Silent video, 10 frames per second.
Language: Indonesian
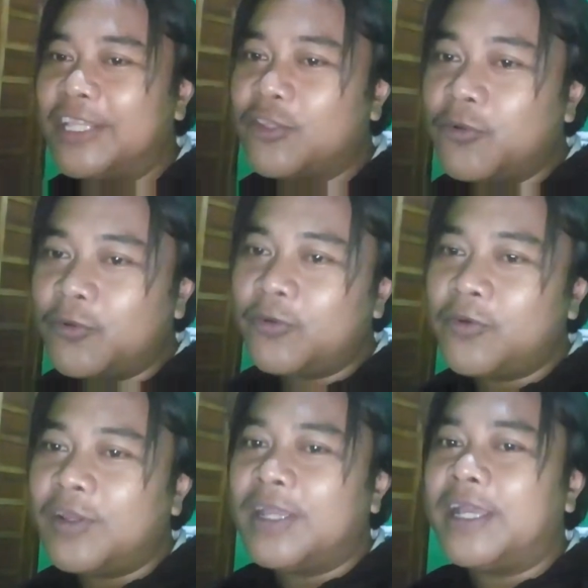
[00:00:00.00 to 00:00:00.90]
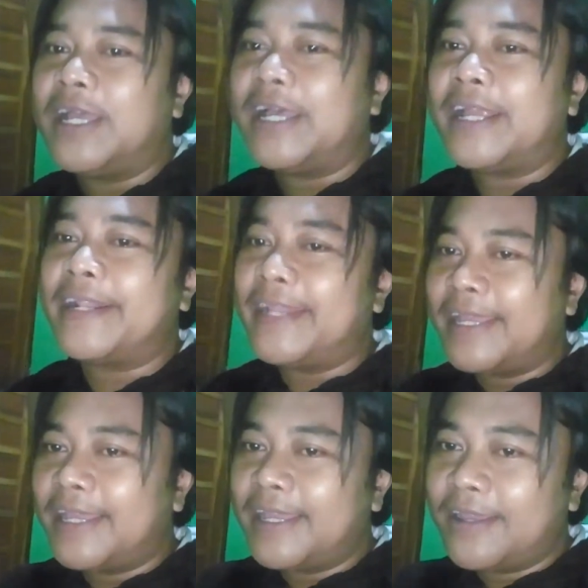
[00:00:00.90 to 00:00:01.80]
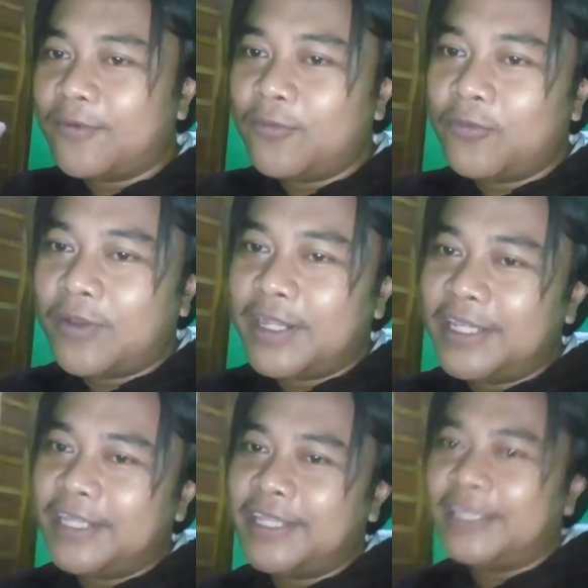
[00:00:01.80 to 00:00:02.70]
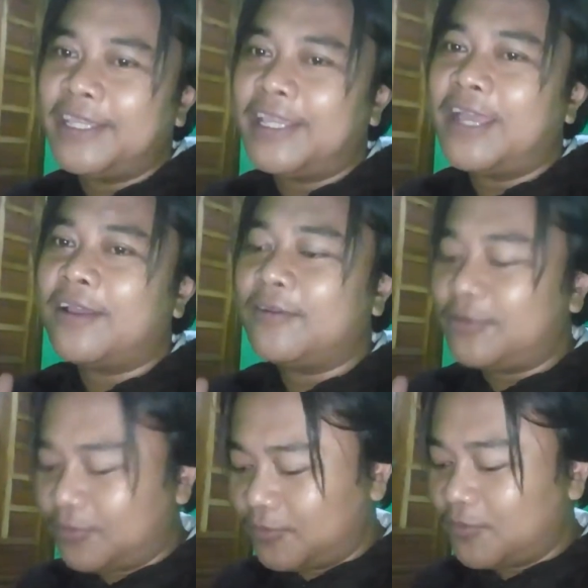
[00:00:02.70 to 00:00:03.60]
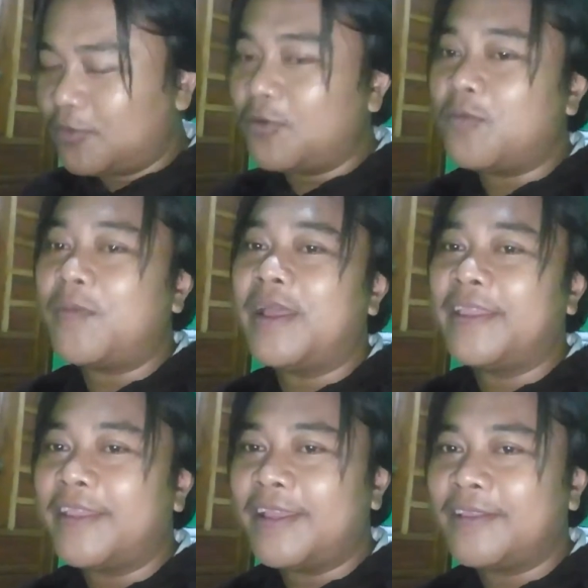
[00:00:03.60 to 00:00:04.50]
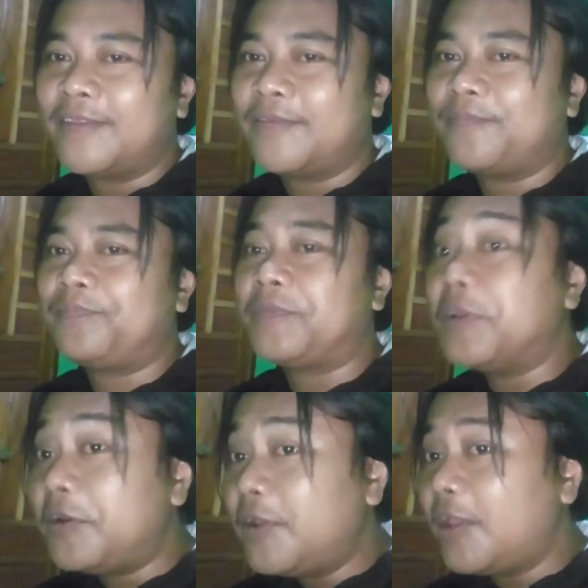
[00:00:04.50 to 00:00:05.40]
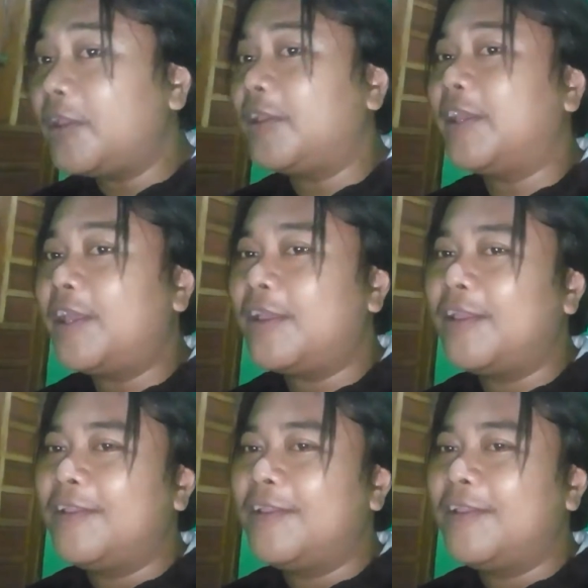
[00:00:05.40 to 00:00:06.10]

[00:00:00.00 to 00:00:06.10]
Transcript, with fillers: itu, nah, karena keuntungan ini yang sungguh lumayan gede ya.